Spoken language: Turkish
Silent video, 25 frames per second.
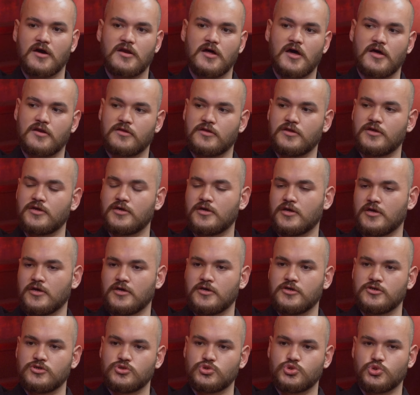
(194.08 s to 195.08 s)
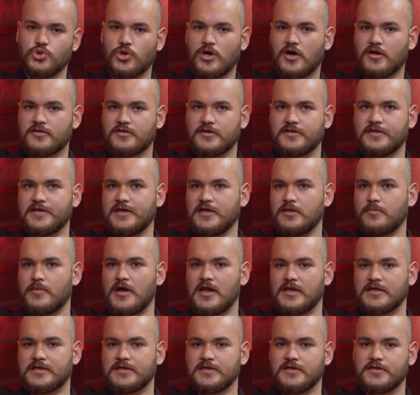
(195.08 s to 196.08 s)
kararını şu anda değil
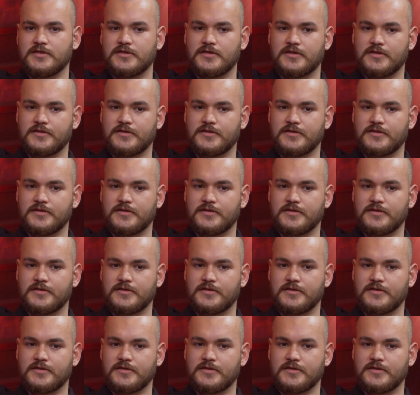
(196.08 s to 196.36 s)
belki